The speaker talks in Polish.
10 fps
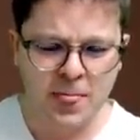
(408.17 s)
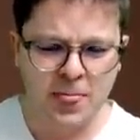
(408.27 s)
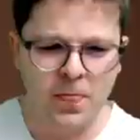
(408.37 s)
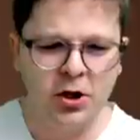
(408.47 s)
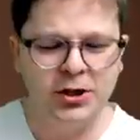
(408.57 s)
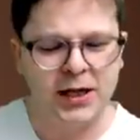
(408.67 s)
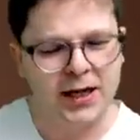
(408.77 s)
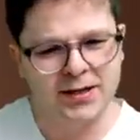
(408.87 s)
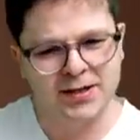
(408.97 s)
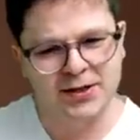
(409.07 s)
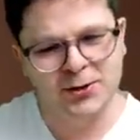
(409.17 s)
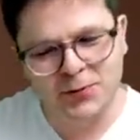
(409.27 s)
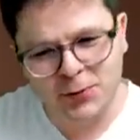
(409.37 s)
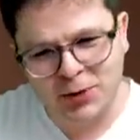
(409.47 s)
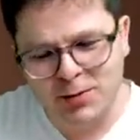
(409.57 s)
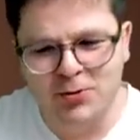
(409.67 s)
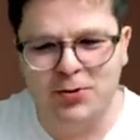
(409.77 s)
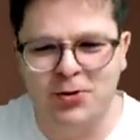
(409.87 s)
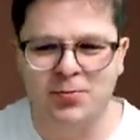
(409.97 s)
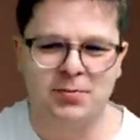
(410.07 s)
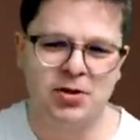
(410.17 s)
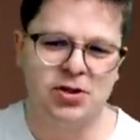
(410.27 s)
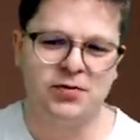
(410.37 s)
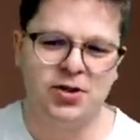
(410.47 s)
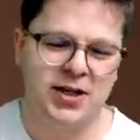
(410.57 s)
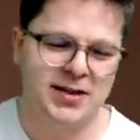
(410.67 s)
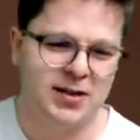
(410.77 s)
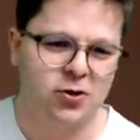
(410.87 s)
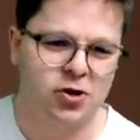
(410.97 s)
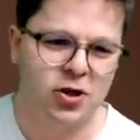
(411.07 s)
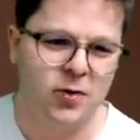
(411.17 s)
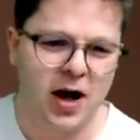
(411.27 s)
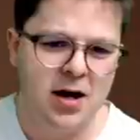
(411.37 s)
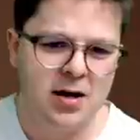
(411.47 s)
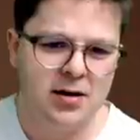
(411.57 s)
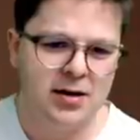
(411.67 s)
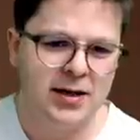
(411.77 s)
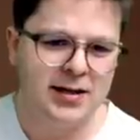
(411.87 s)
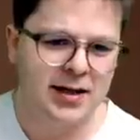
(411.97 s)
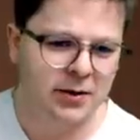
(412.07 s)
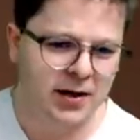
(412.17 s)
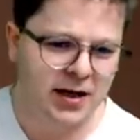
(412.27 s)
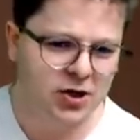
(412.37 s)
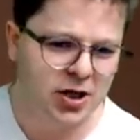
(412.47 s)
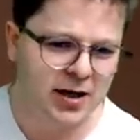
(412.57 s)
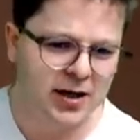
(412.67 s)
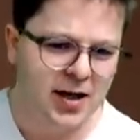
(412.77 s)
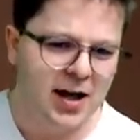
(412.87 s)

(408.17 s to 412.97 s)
No i teraz już w drugim ruchu mnie przeciwniczka zaskoczyła i zagrała G4.